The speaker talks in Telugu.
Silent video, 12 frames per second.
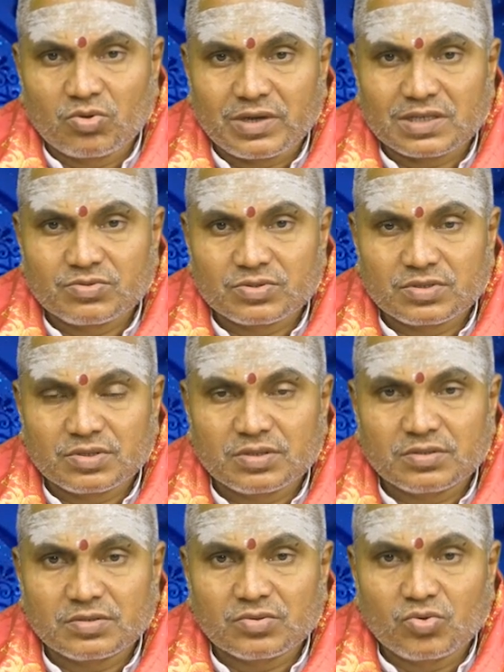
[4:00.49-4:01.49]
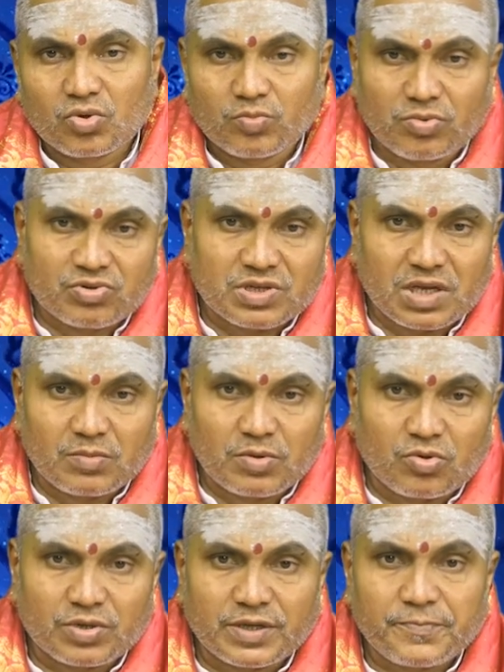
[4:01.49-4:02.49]
అవకాశం వస్తుంది కుటుంబ విషయాలు
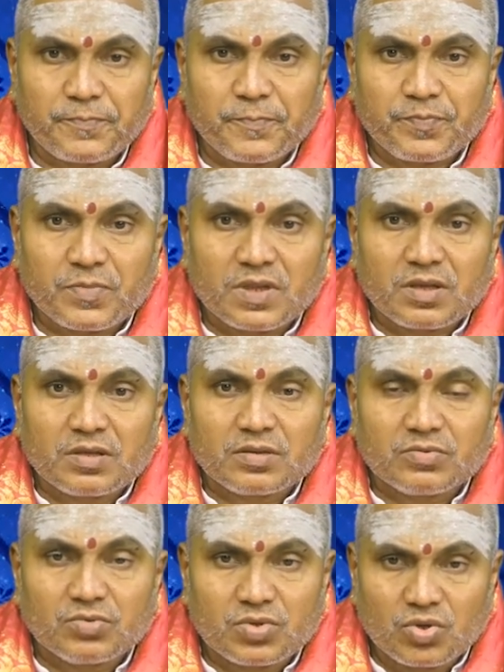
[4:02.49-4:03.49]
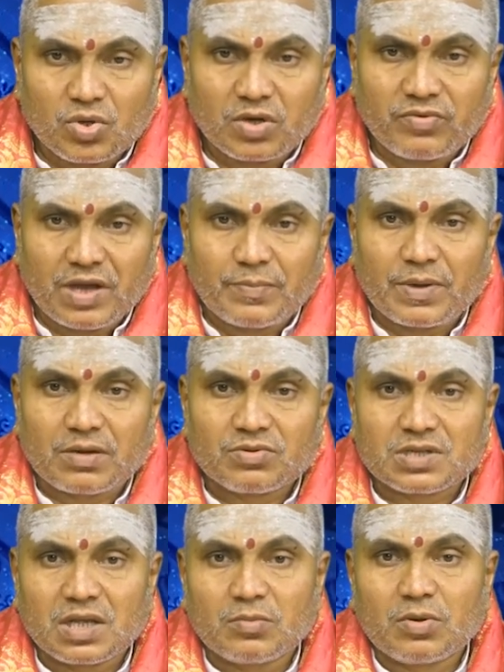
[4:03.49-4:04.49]
బాగుంటాయి ఉద్యోగ వ్యాపార
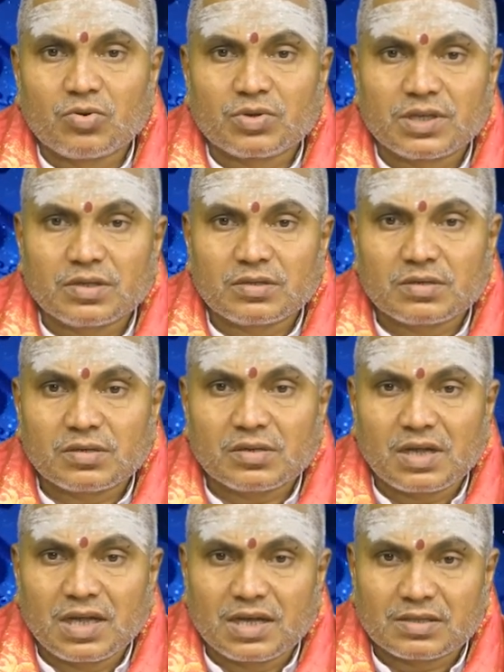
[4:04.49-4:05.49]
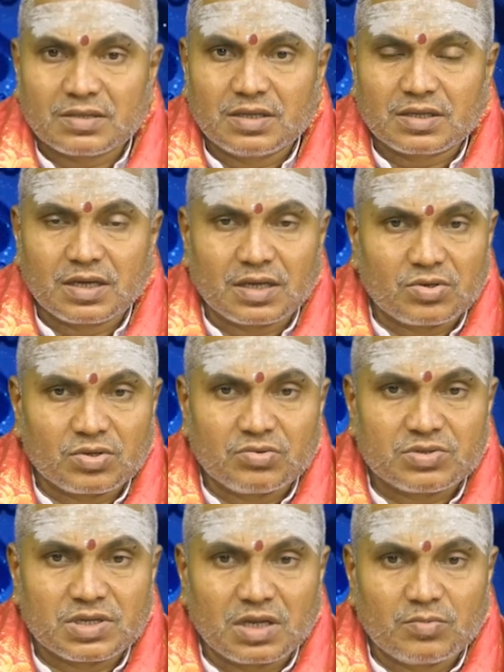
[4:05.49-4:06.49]
విషయాలు బాగుంటాయి ఆర్థిక ఆరోగ్య
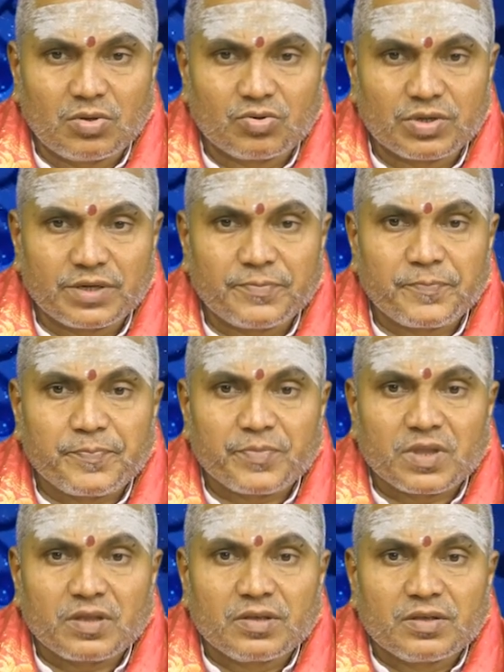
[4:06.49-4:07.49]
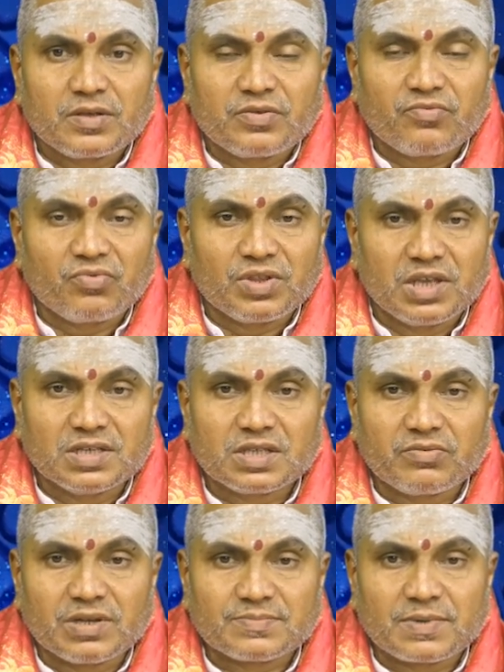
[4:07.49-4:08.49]
విషయాలు బాగుంటాయి విదేశీ
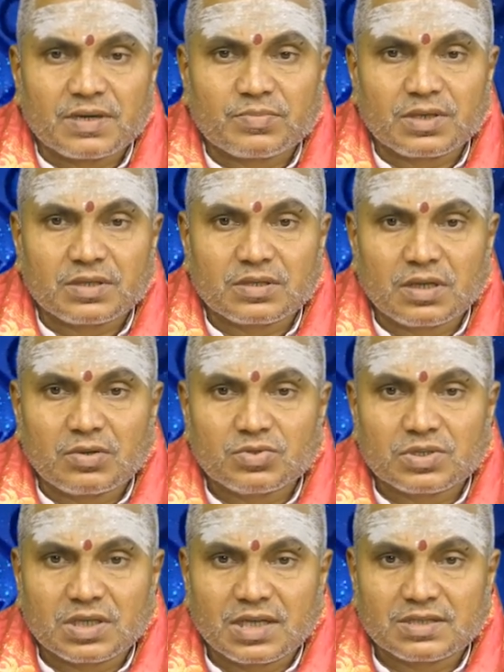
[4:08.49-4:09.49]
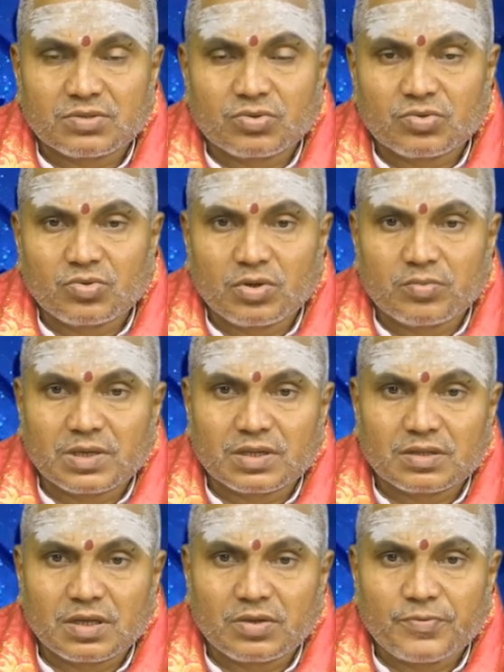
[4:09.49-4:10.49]
నివాస ప్రయత్నాలు స్థిరాస్తి కొనుగోలు
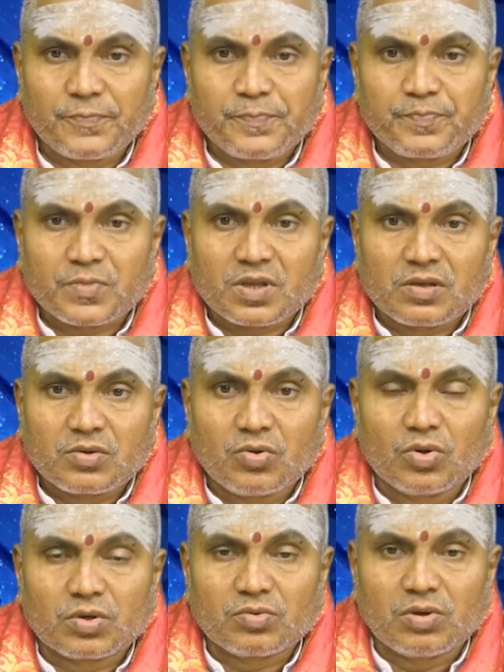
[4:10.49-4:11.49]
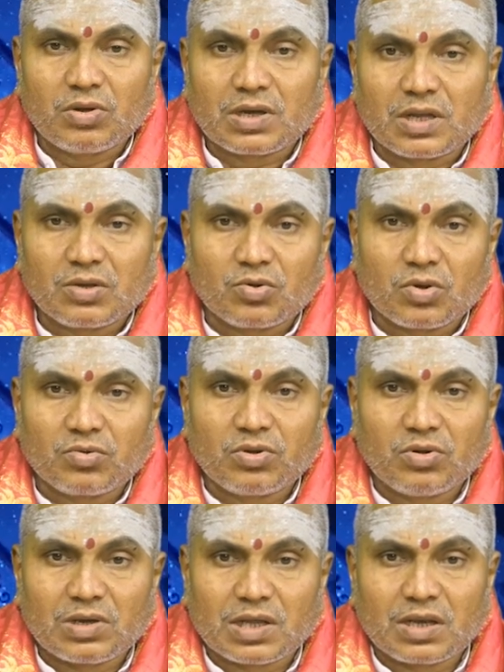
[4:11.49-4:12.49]
ప్రయత్నాలు కోర్టు వ్యవహారాలు రుణ
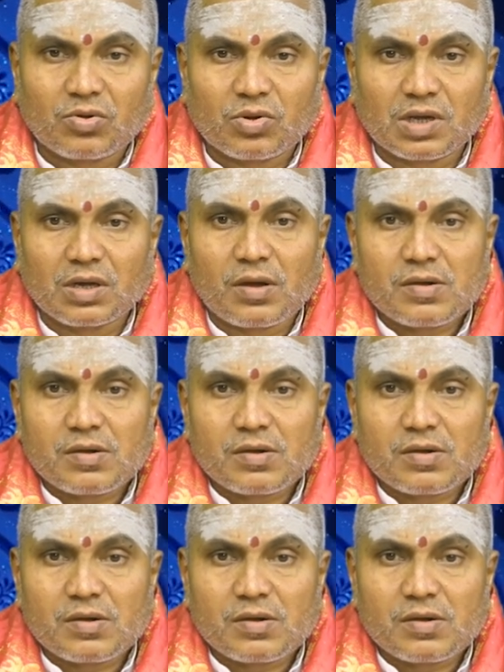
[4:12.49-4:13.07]
వ్యవహారాల్లో కూడా